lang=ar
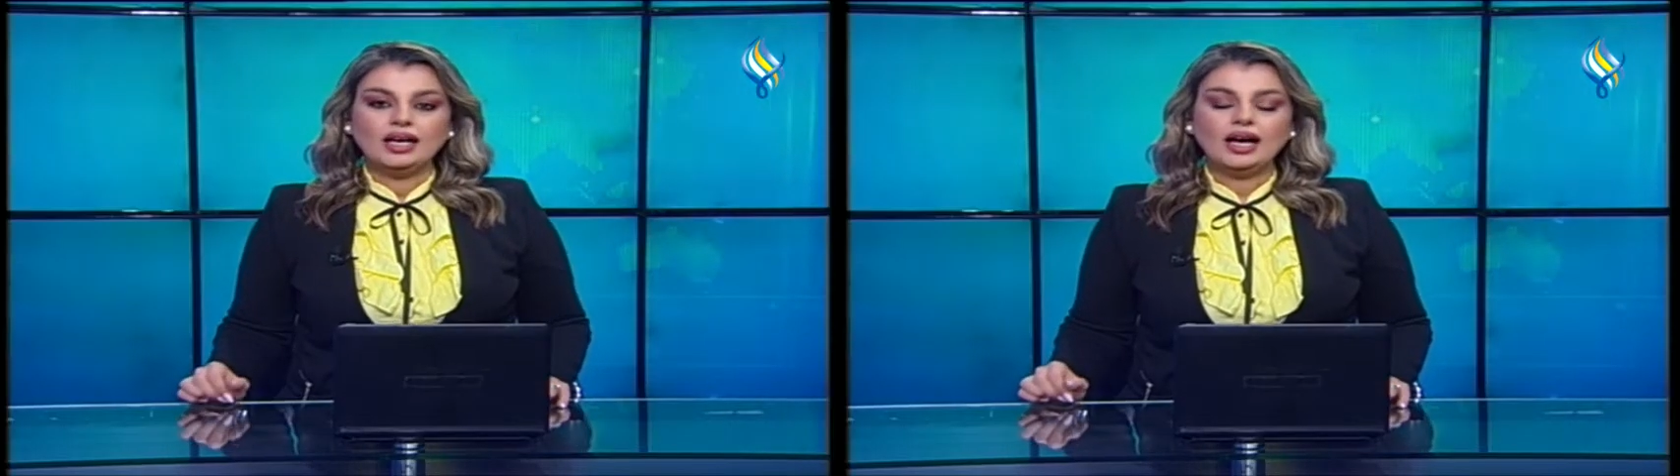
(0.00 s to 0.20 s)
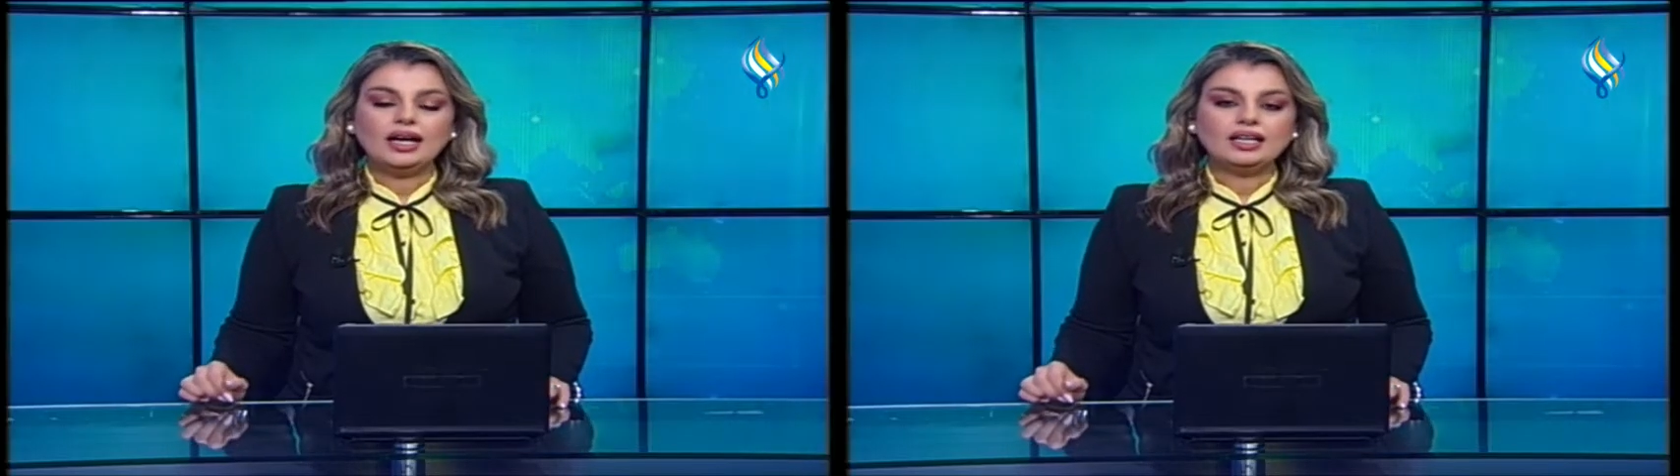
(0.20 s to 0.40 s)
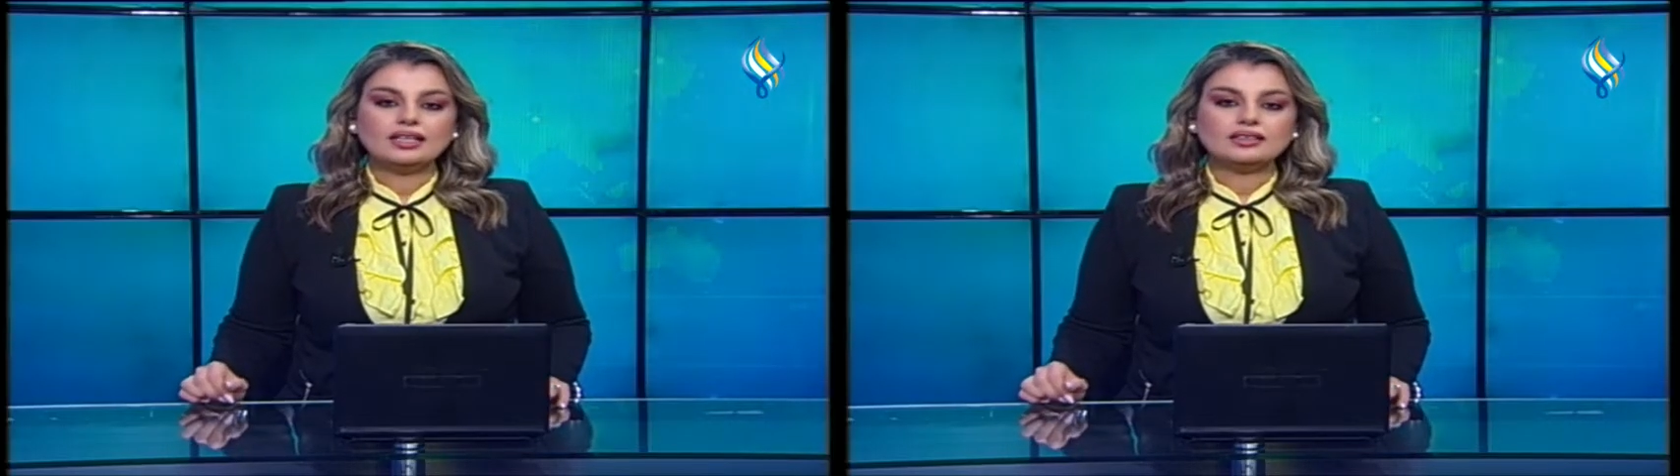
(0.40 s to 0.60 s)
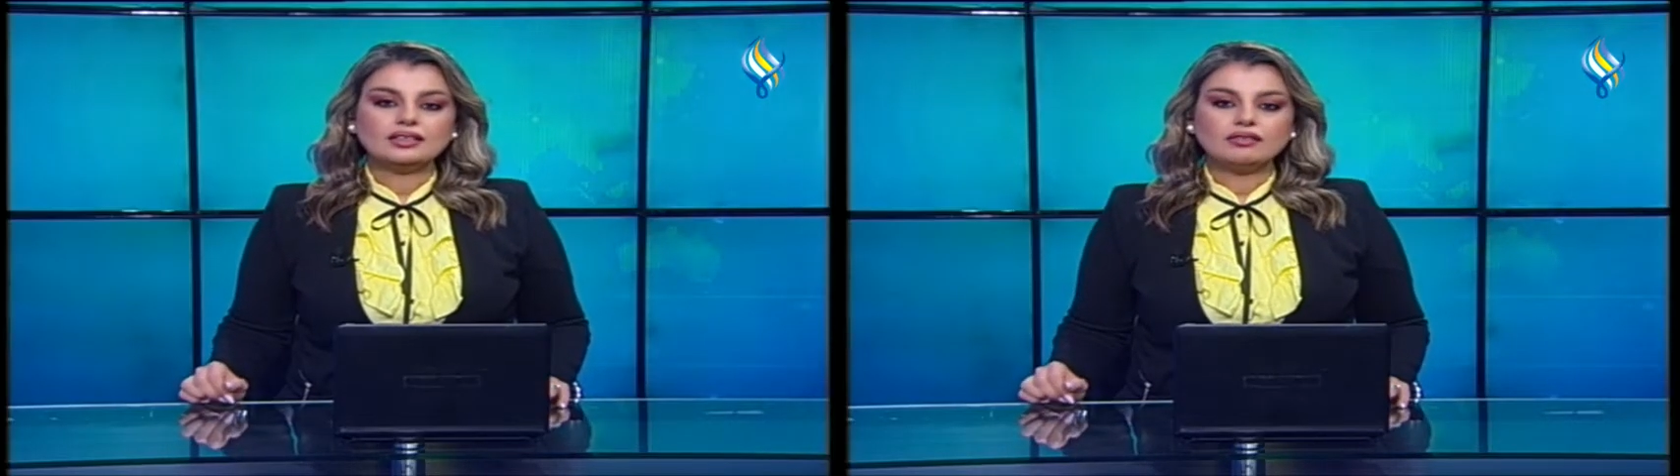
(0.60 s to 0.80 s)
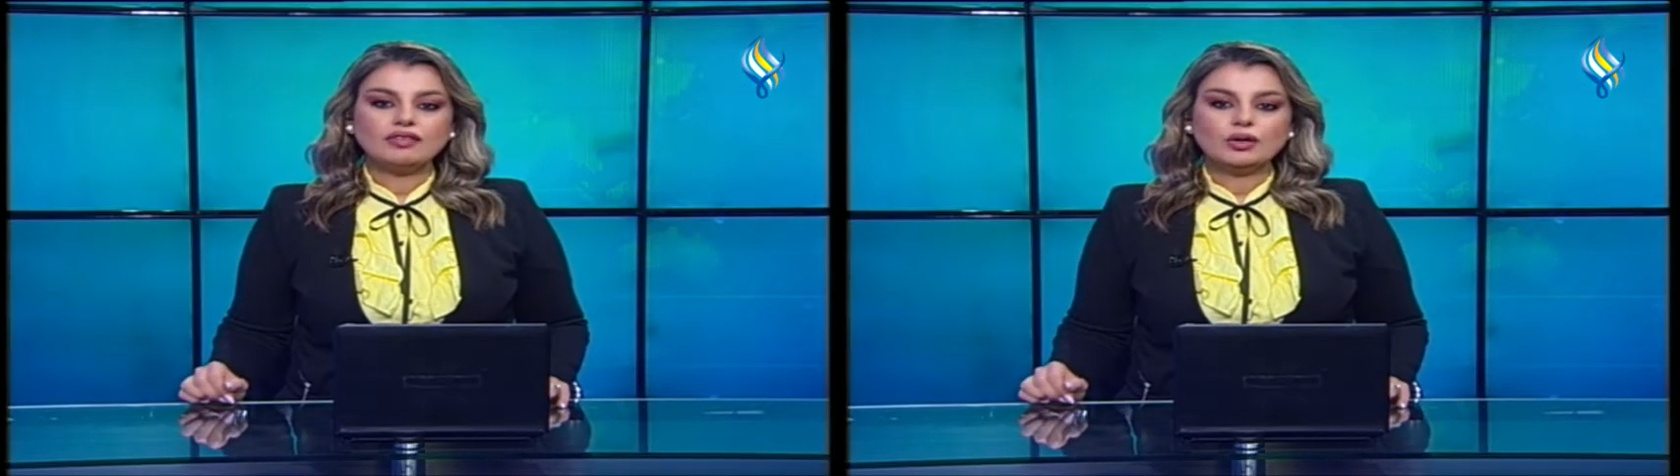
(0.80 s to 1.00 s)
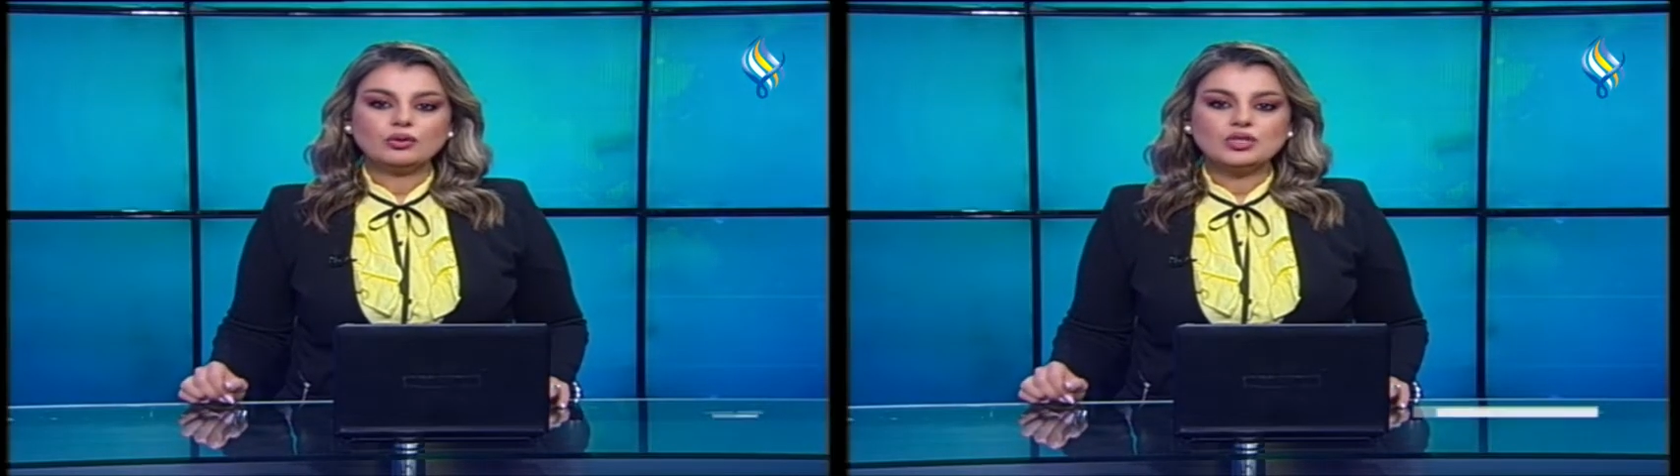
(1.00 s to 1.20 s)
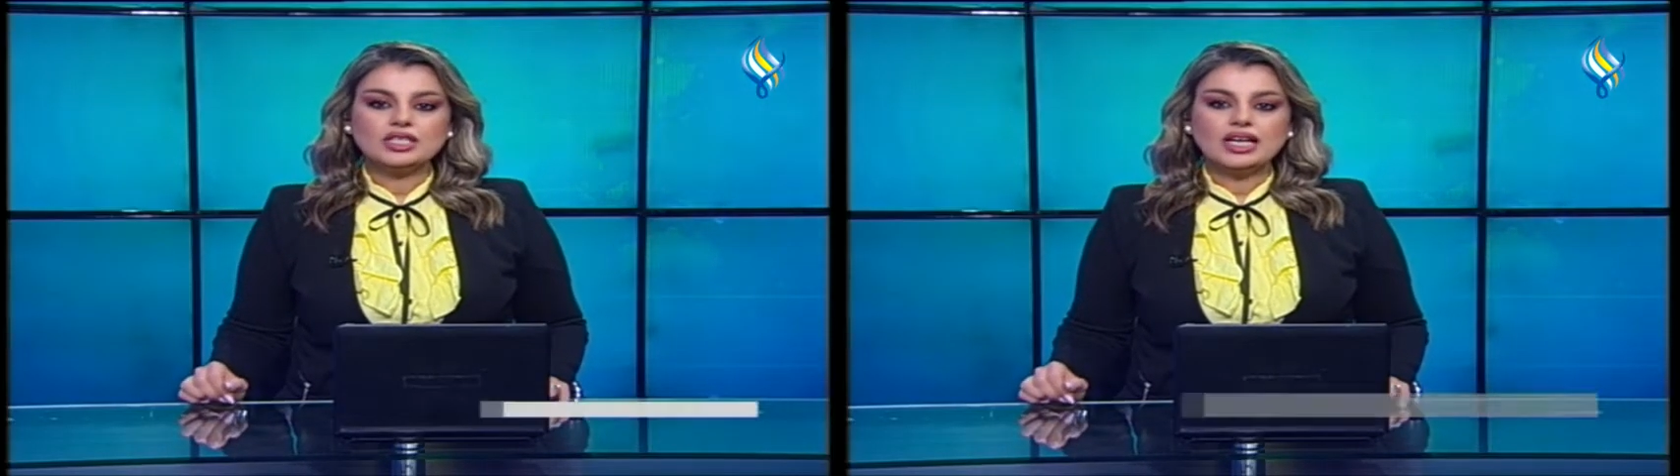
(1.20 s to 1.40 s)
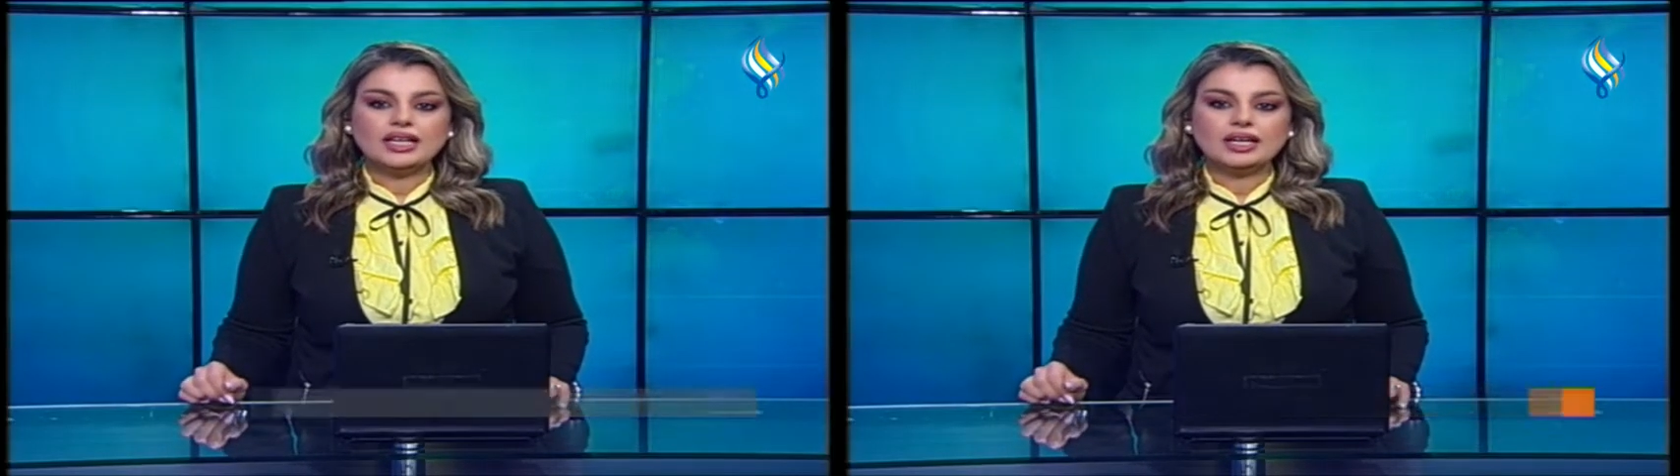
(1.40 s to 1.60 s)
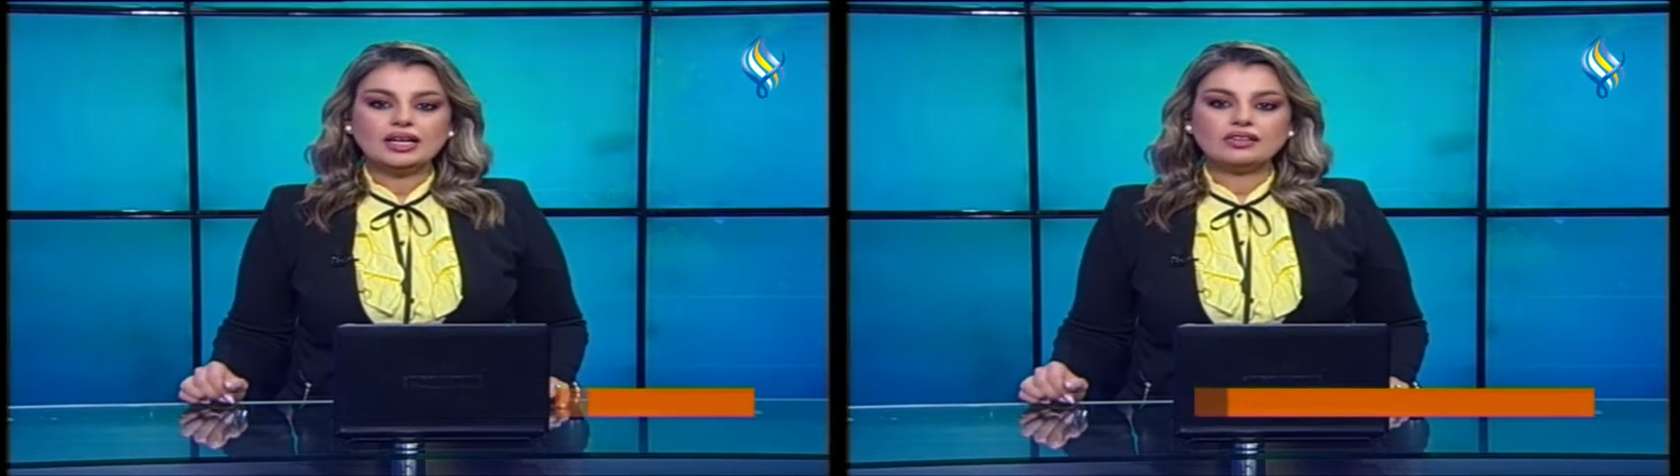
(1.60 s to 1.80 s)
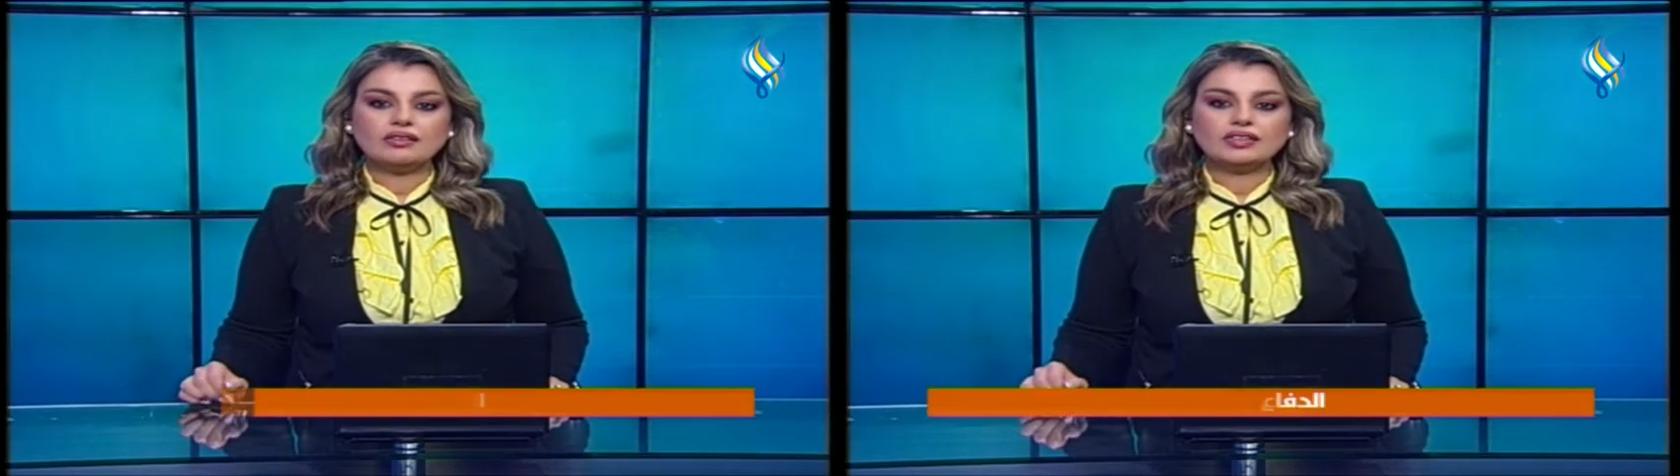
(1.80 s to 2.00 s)
أعلنت الدفاع الروسية أن
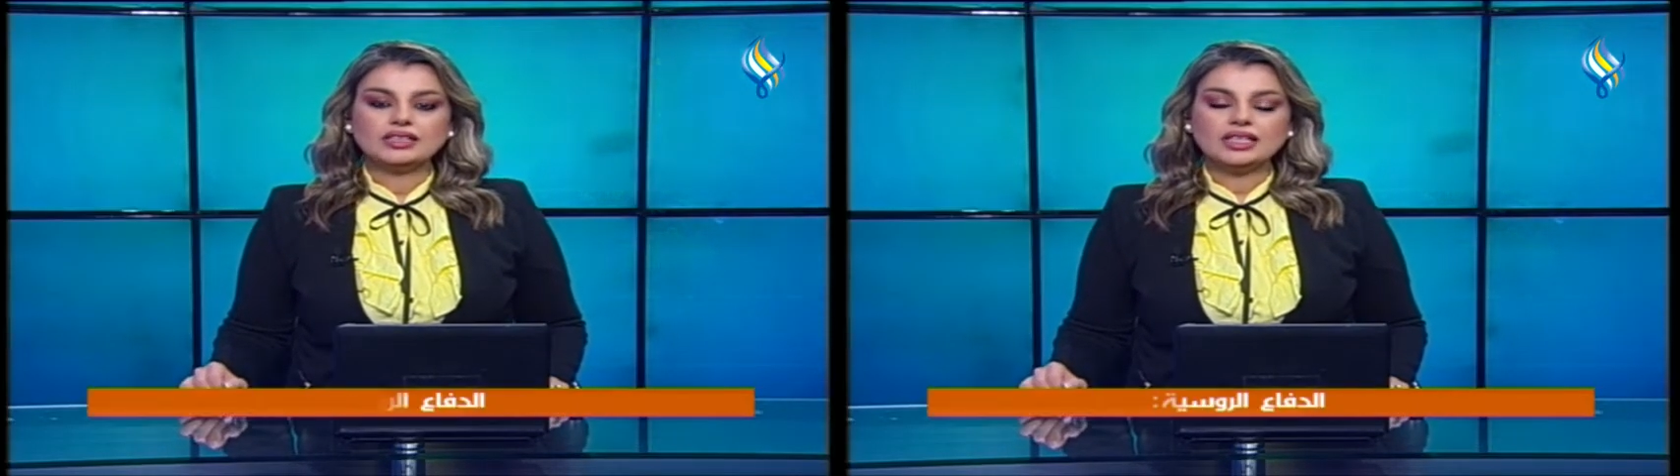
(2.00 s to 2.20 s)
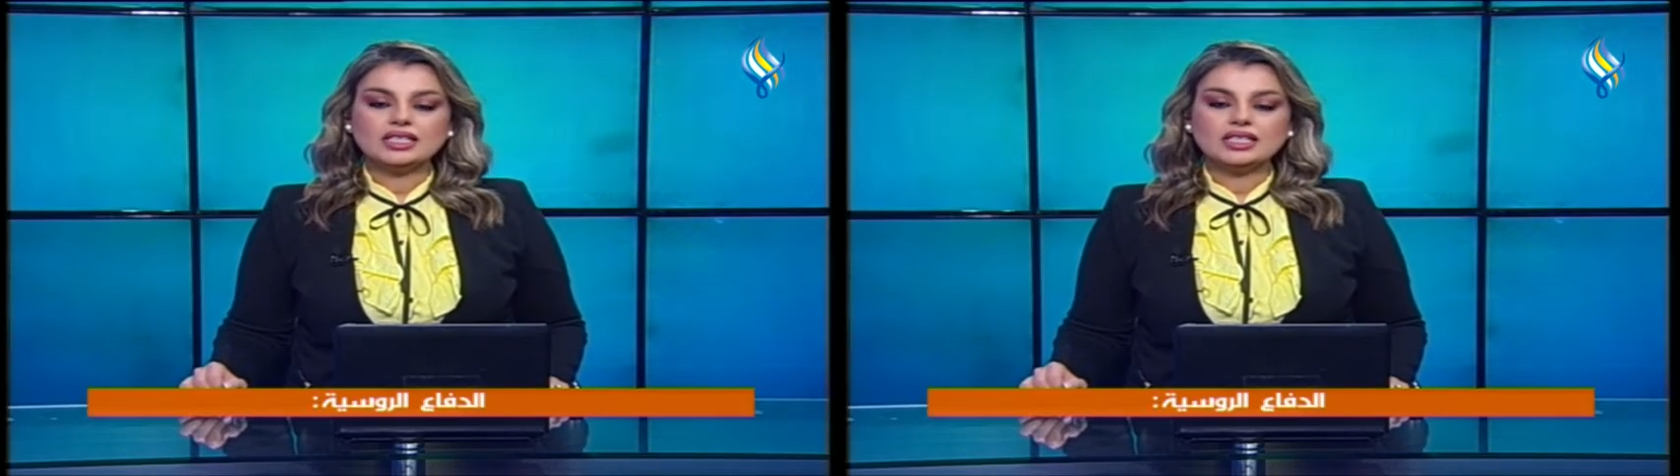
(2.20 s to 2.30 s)
قذيفتين